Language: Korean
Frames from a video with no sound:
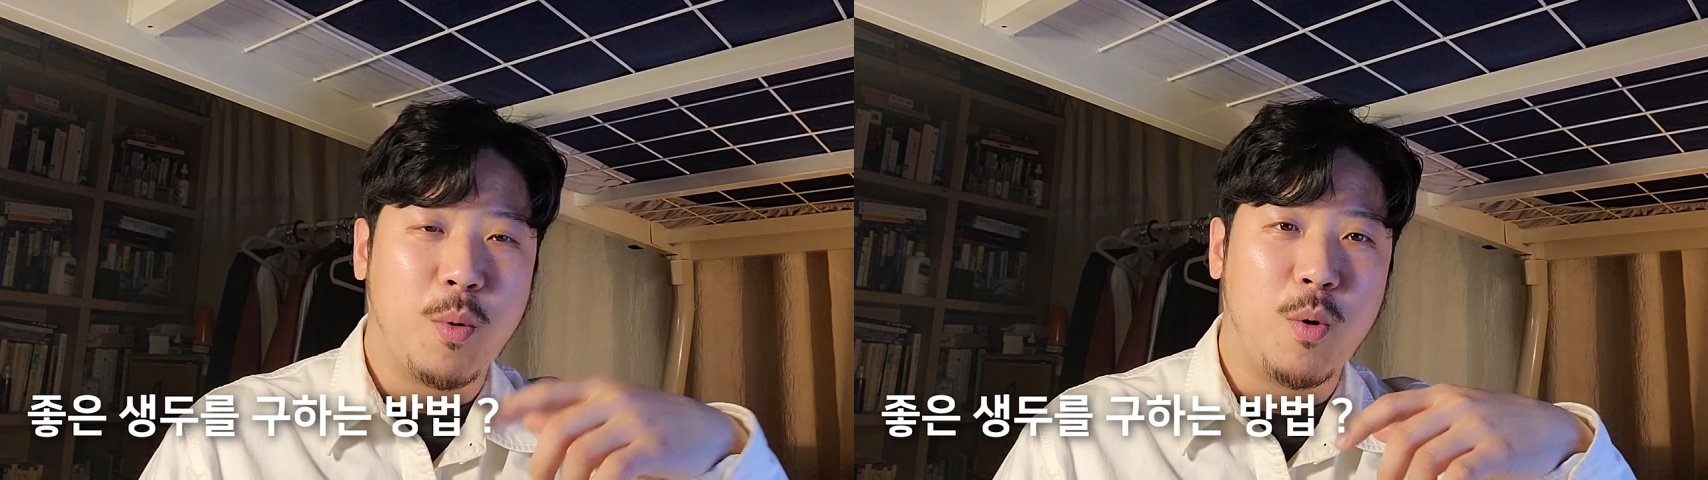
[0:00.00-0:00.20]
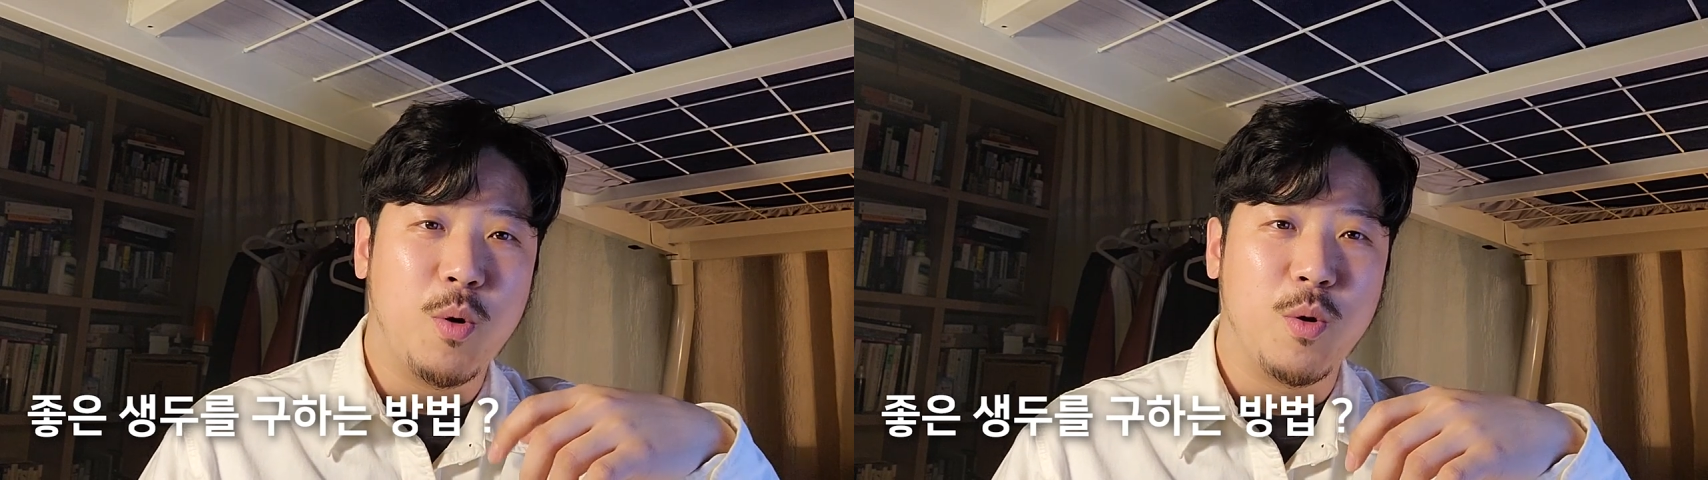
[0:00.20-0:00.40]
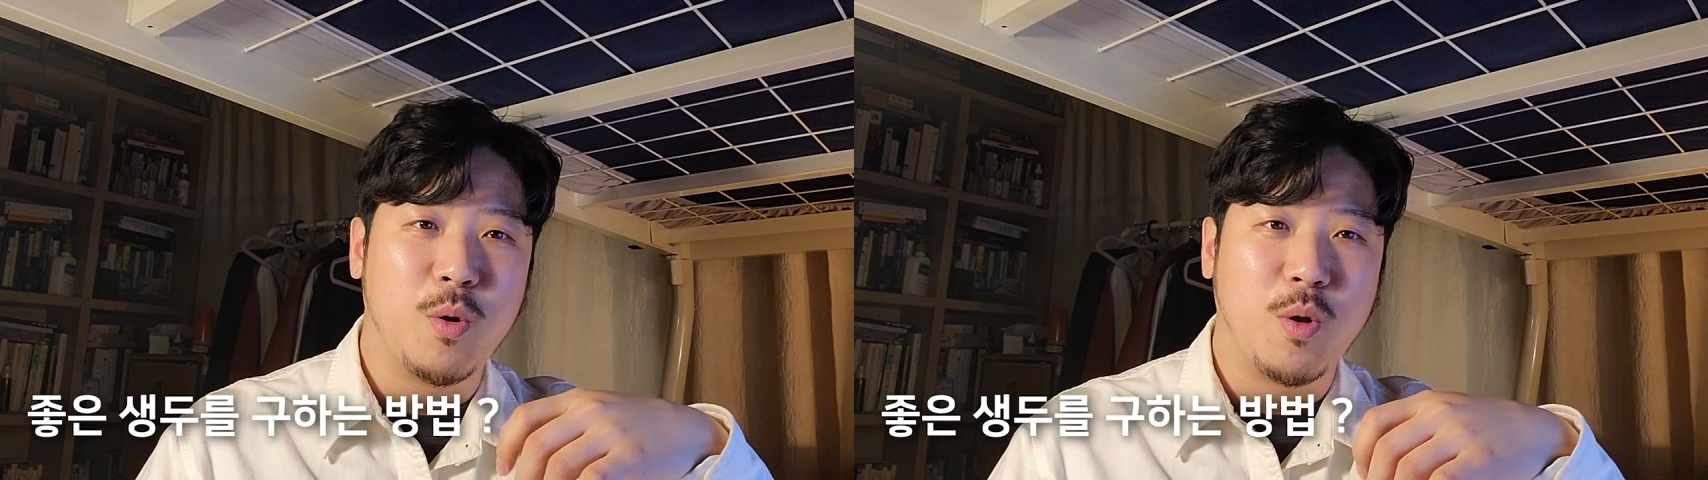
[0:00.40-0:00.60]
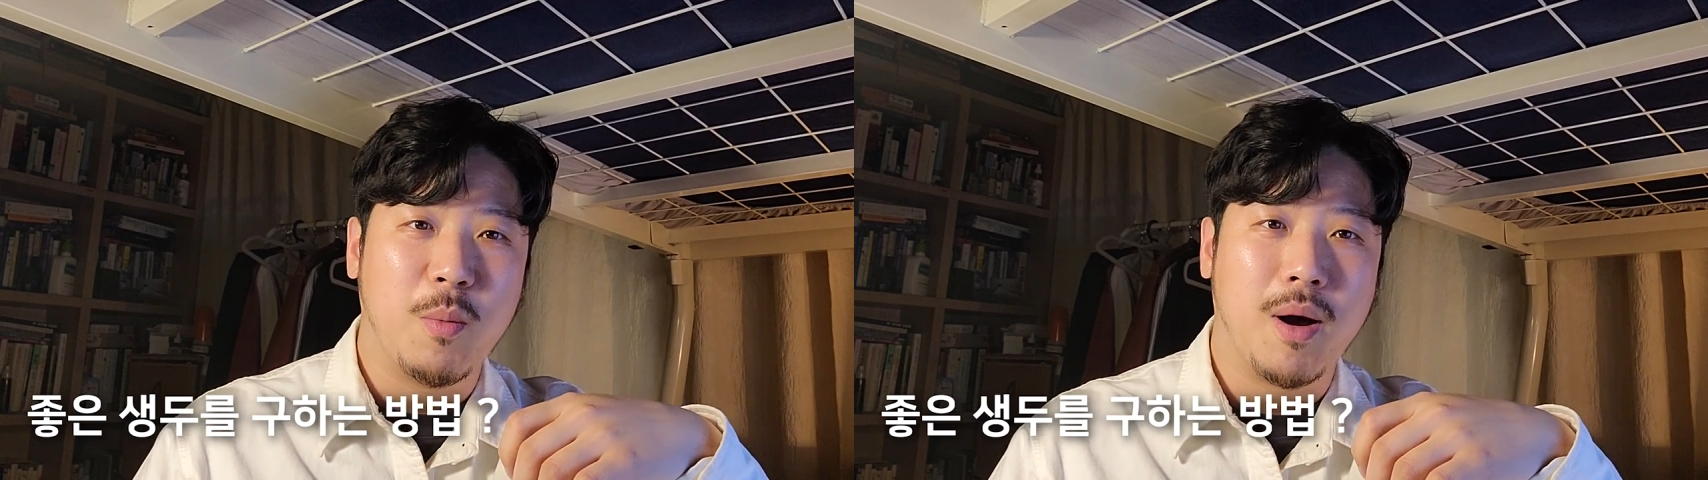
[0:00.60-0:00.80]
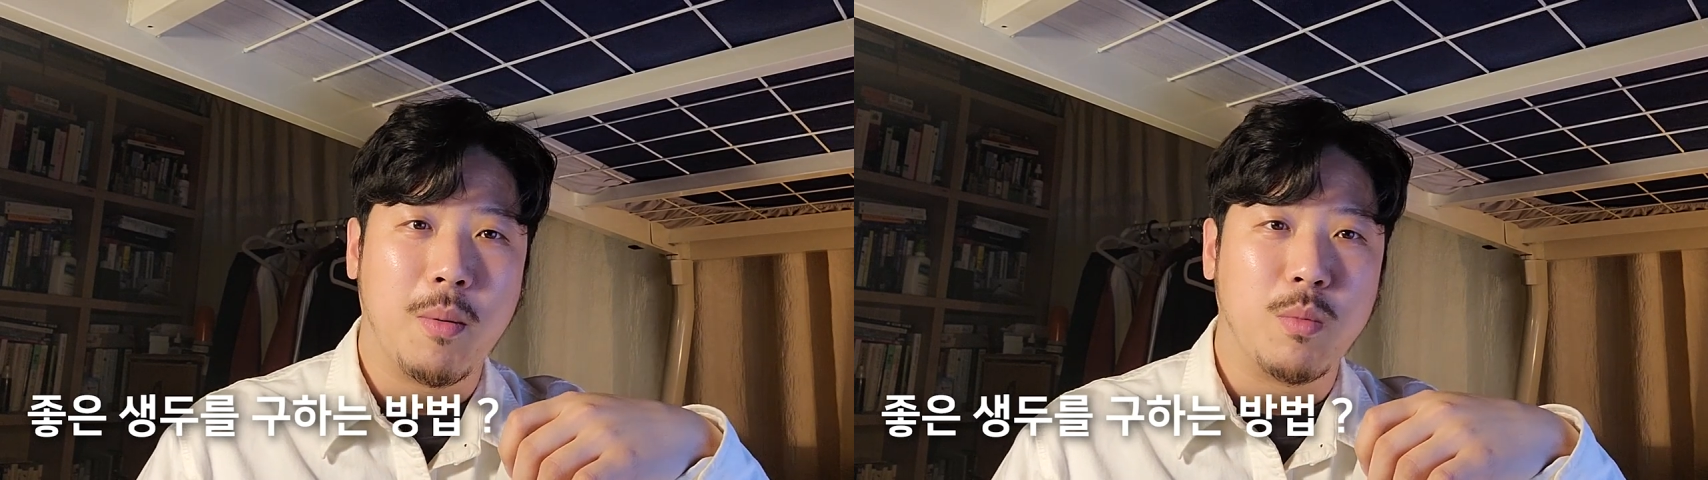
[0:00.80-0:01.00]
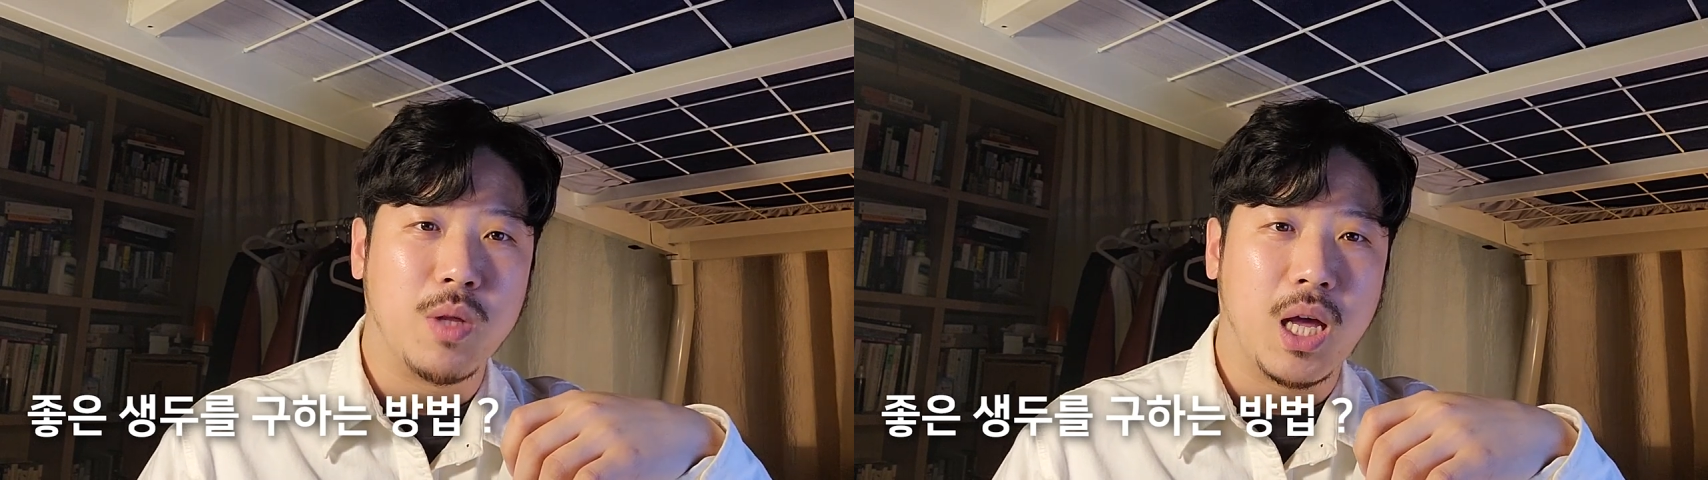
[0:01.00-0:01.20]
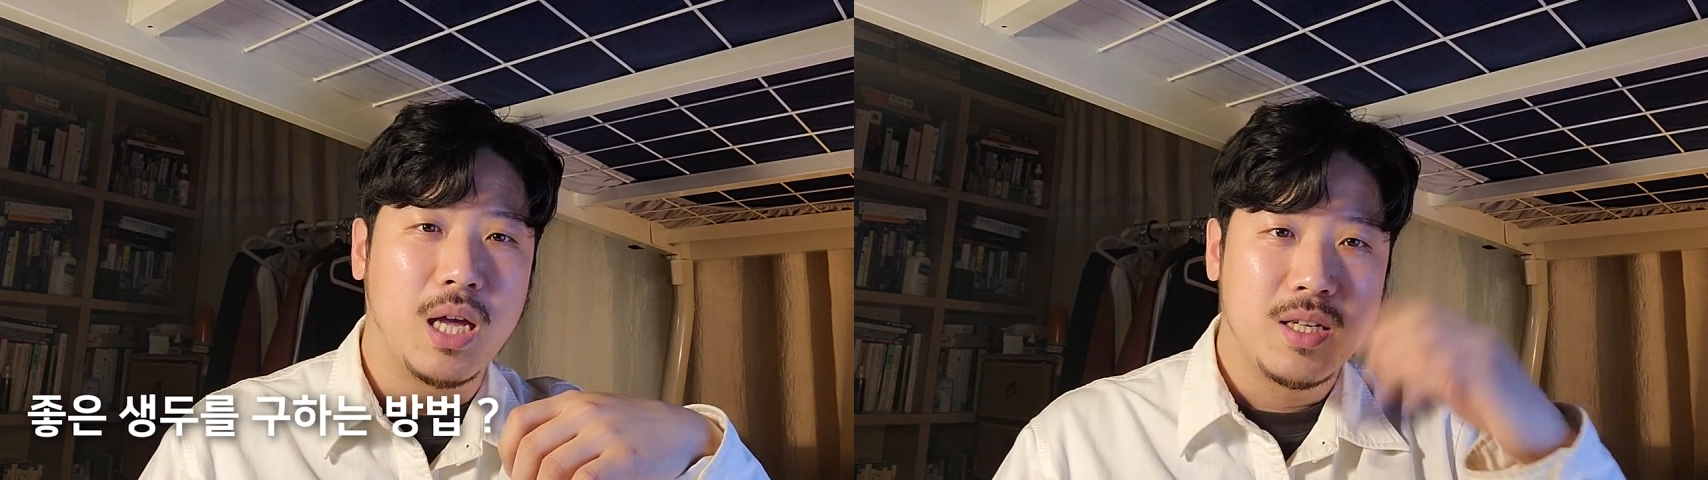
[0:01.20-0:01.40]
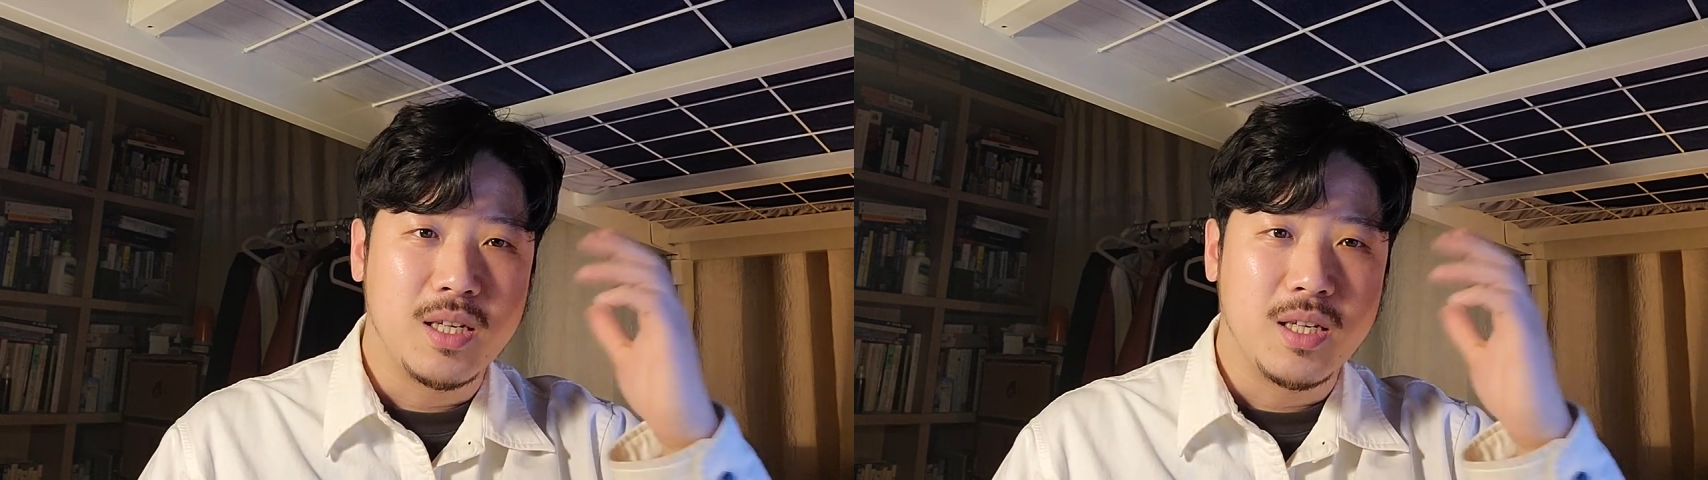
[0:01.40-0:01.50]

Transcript: 본론으로 넘어가 봅니다.